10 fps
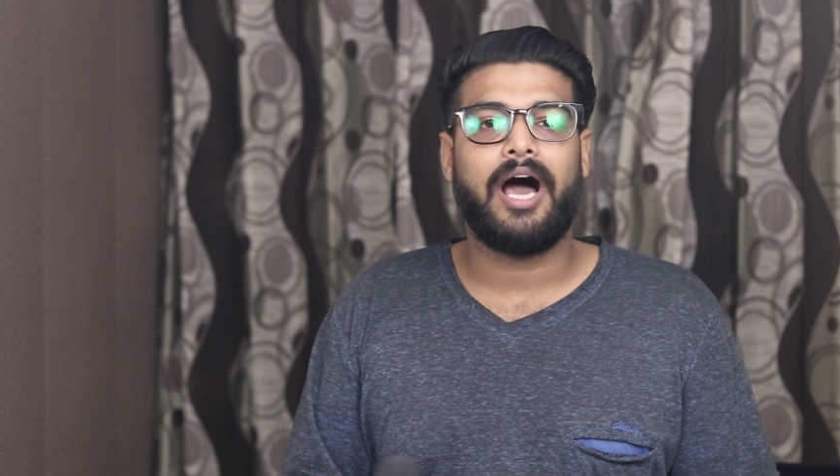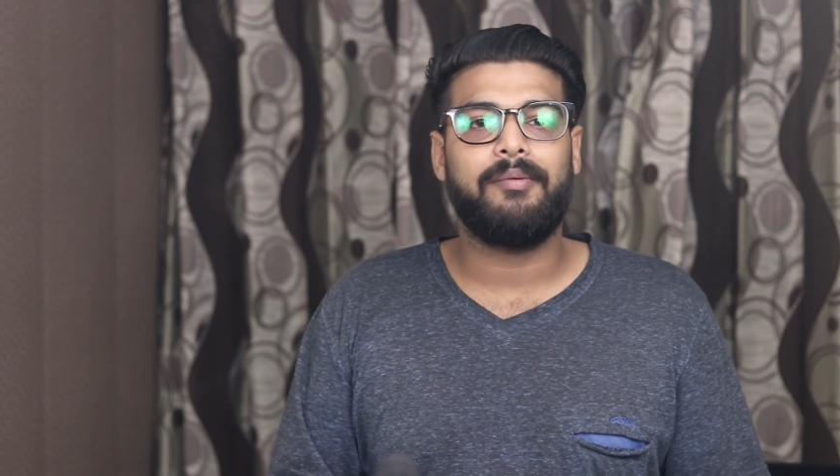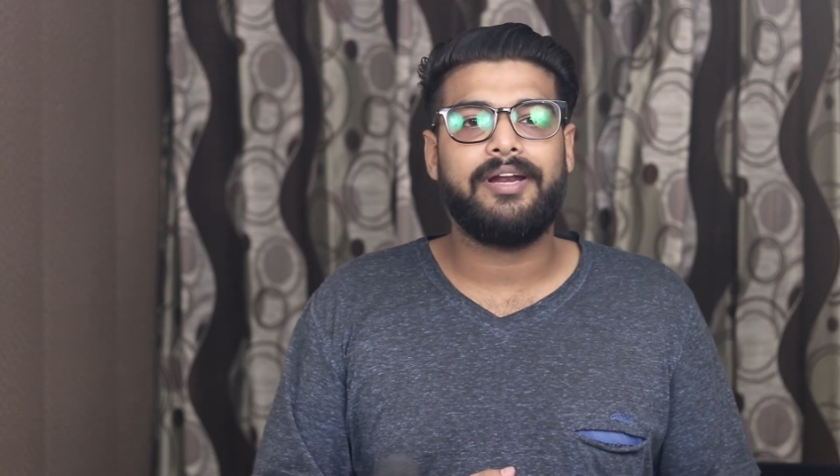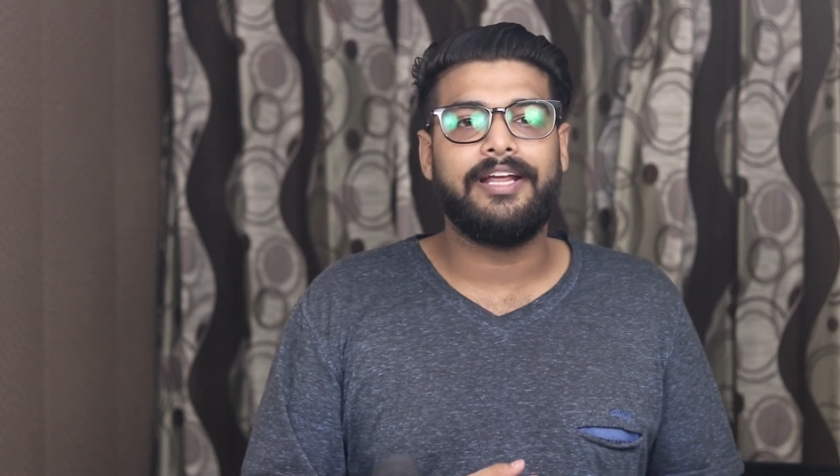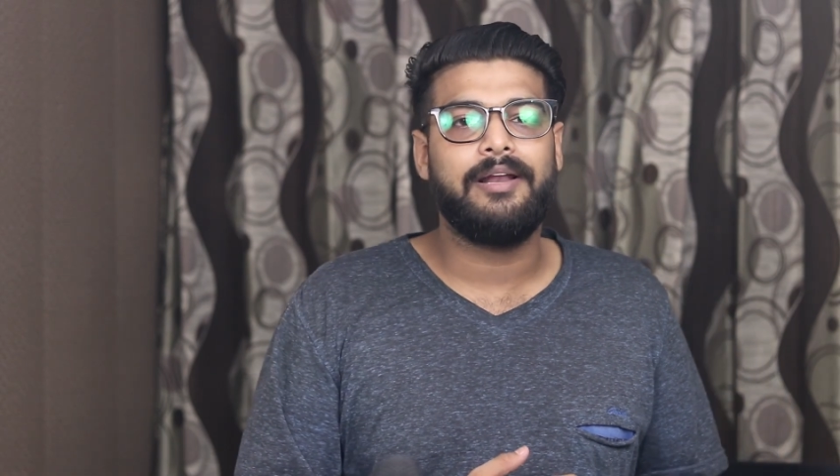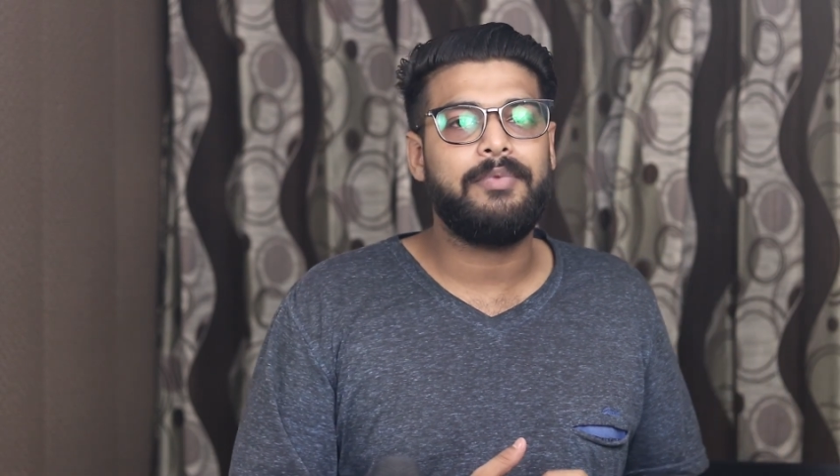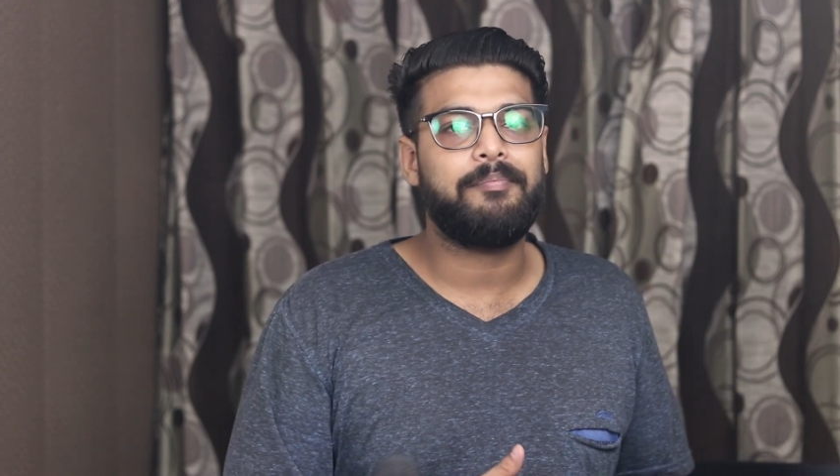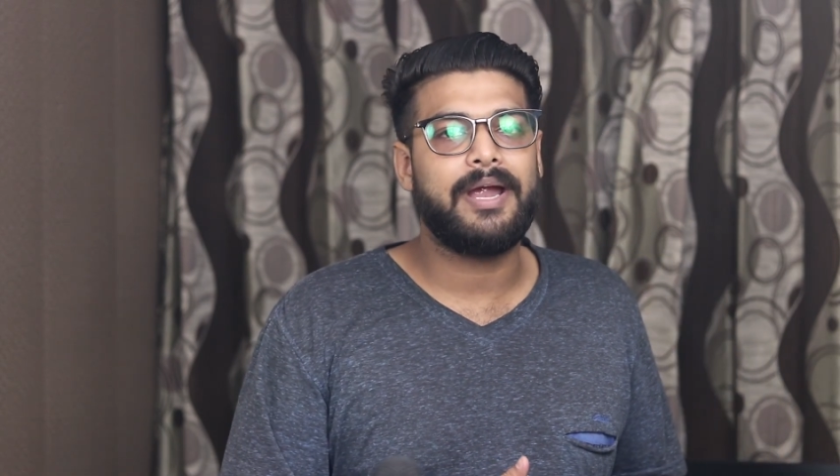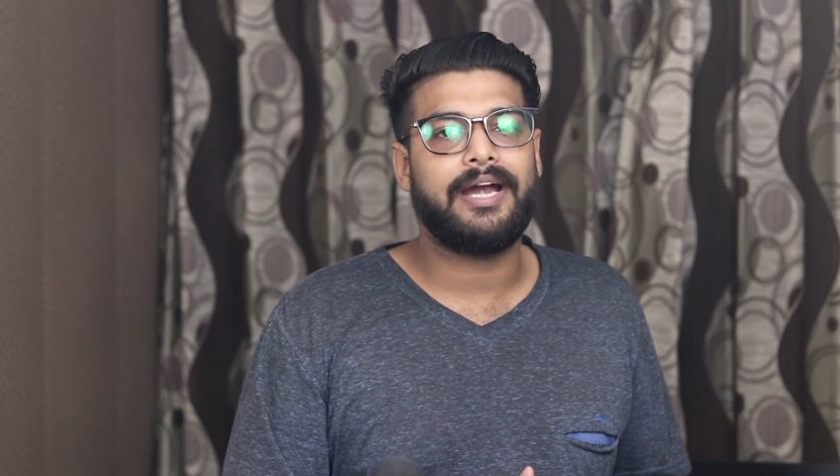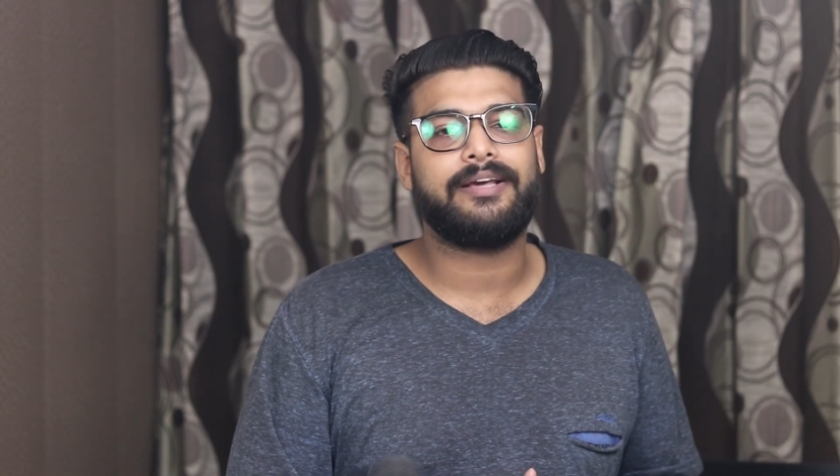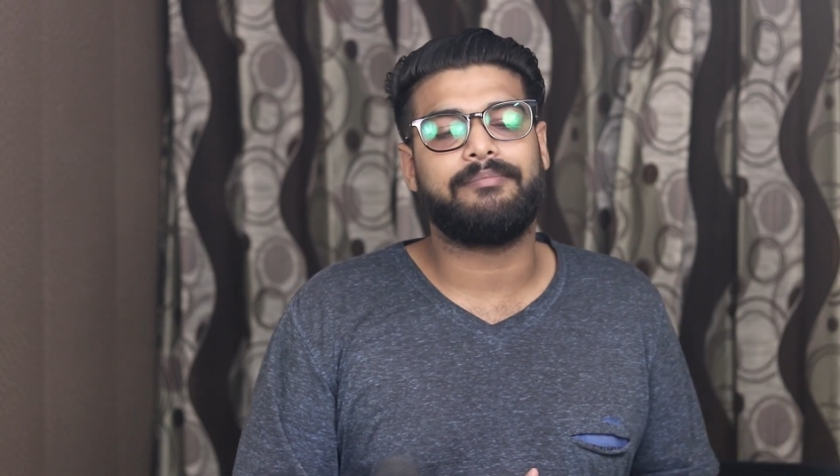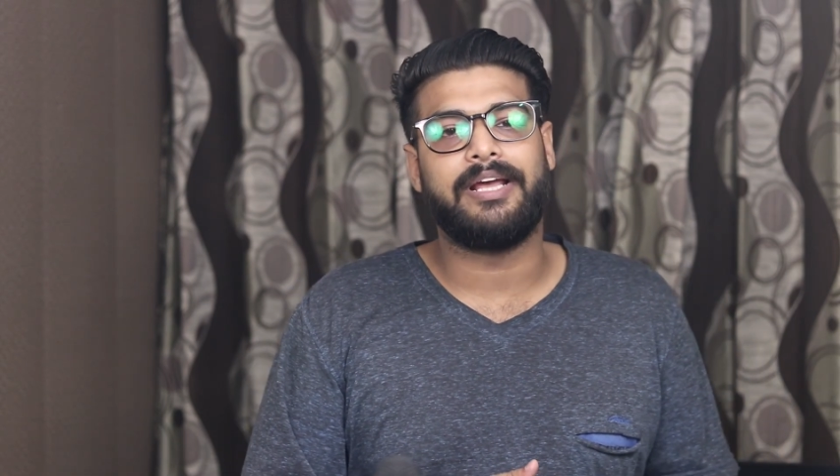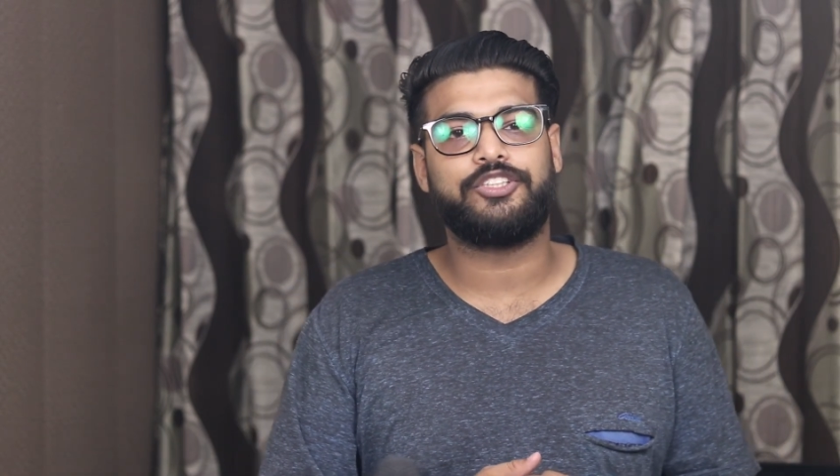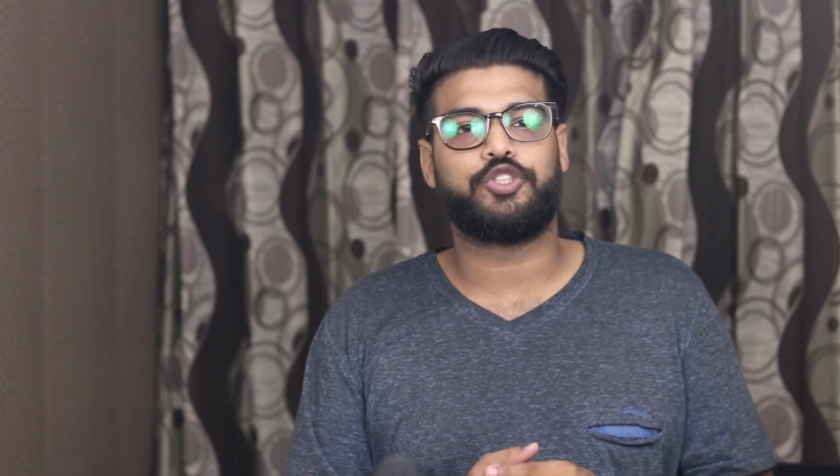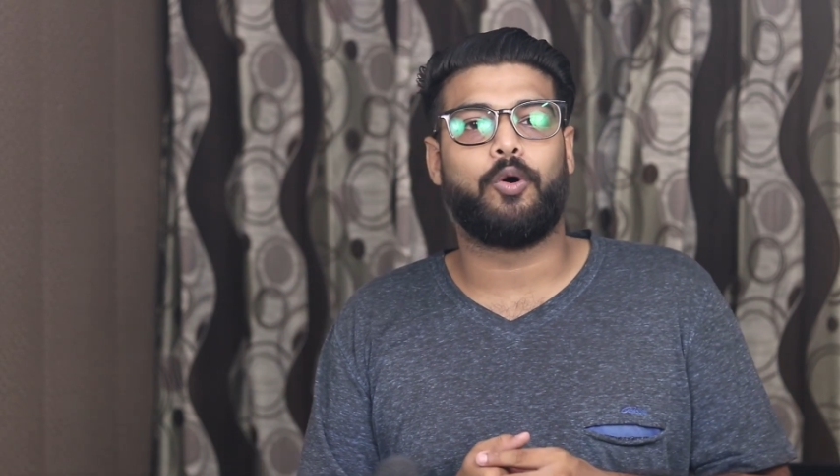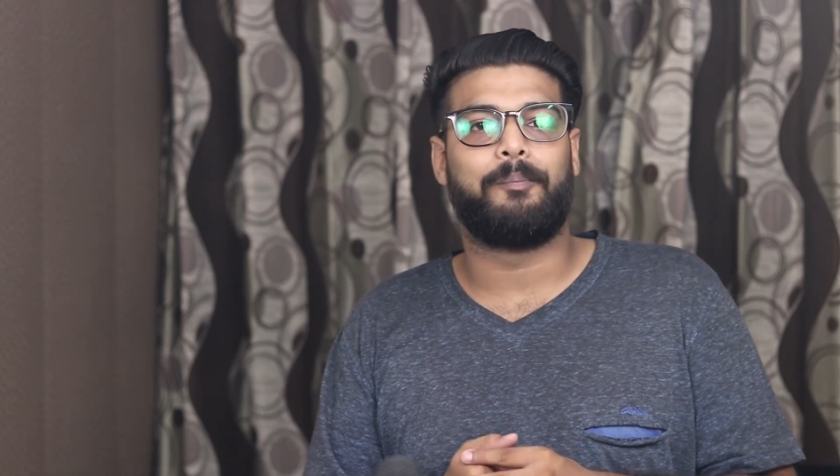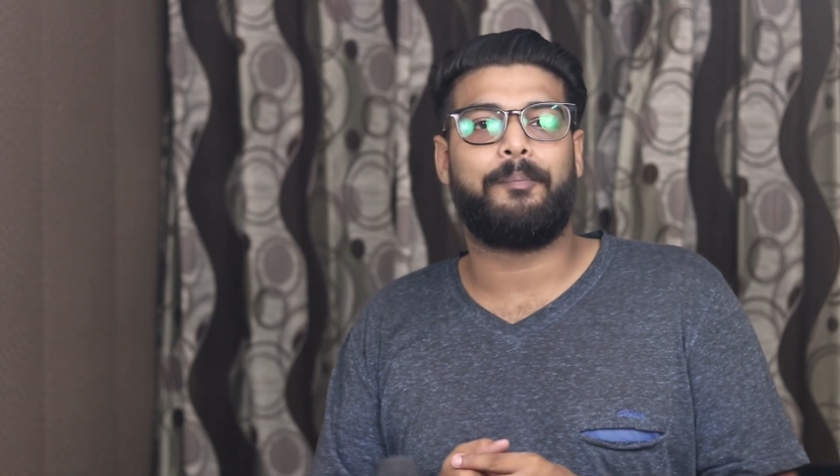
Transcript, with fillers: यहाँ पर रियलमी पैड में जो